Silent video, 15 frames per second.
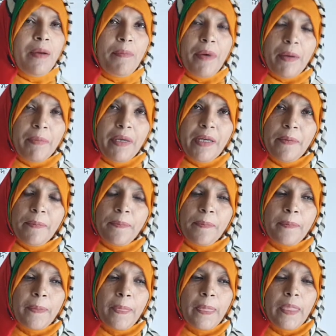পাবে
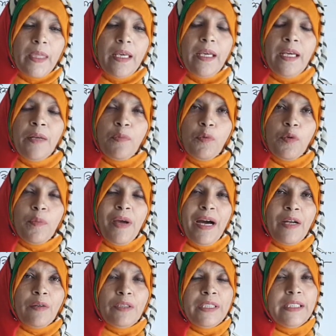এর পূর্বে
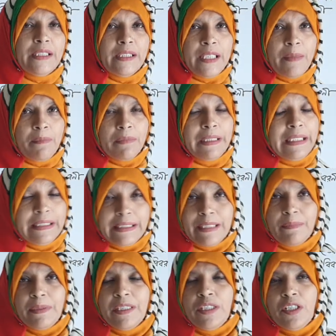আরও তিন নাম তিনটা
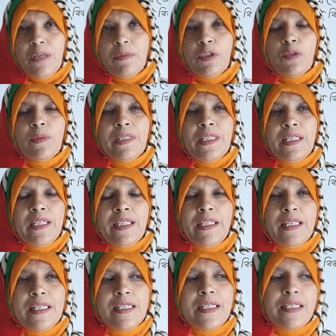ভিডিও আমি তোমাদেরকে
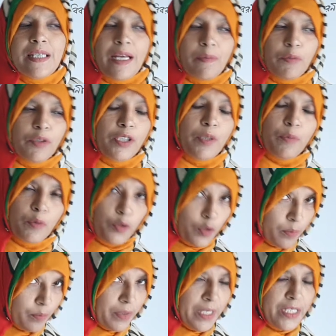দিয়েছি যার মধ্যে
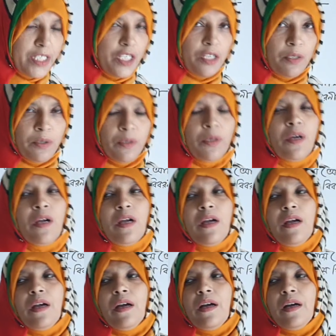প্রথমটাই ছিল
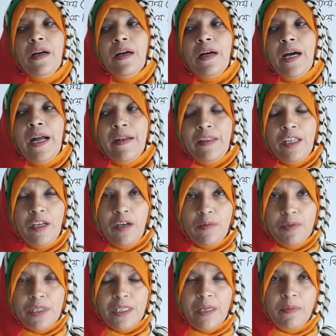আর্থিক
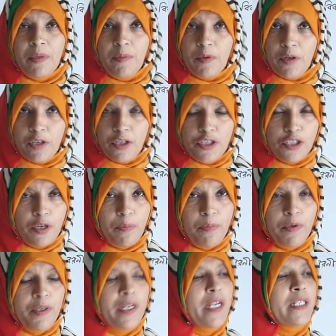অবস্থার বিবরণী
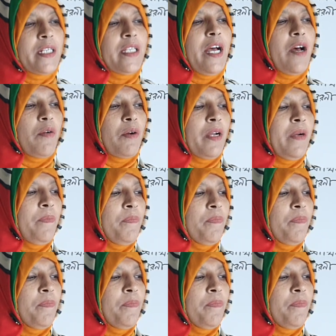সম্পর্কে একটা ধারণা